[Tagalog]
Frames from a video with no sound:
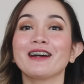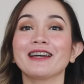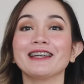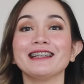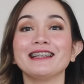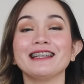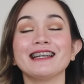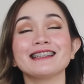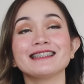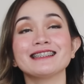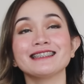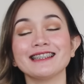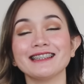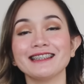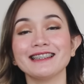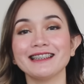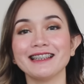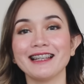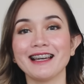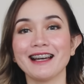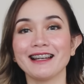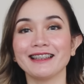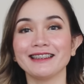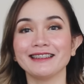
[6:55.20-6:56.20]
okay, lessen
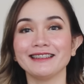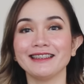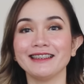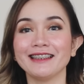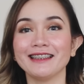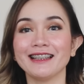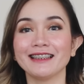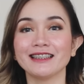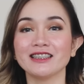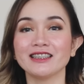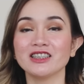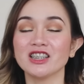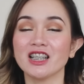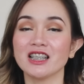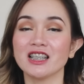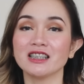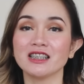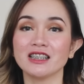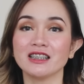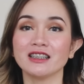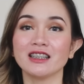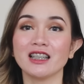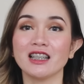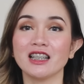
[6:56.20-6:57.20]
lang. Hindi natin
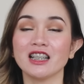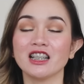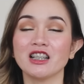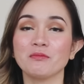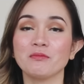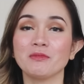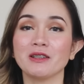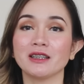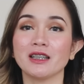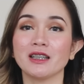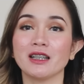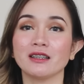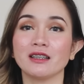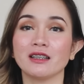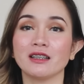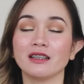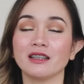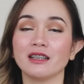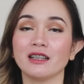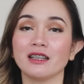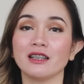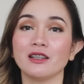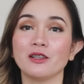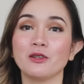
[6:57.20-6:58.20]
siya as in talaga
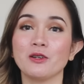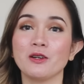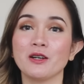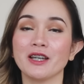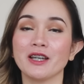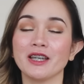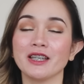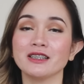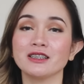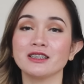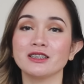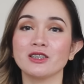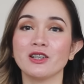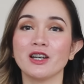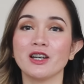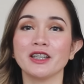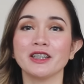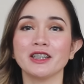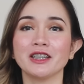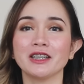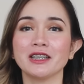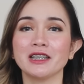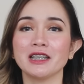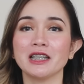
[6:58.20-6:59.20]
matatanggal. Okay? So,
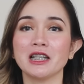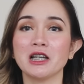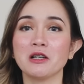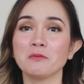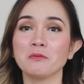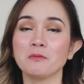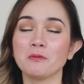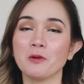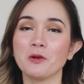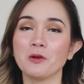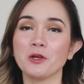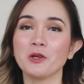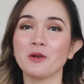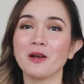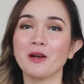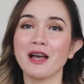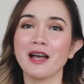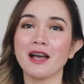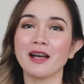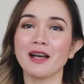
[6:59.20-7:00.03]
ayan lang po yung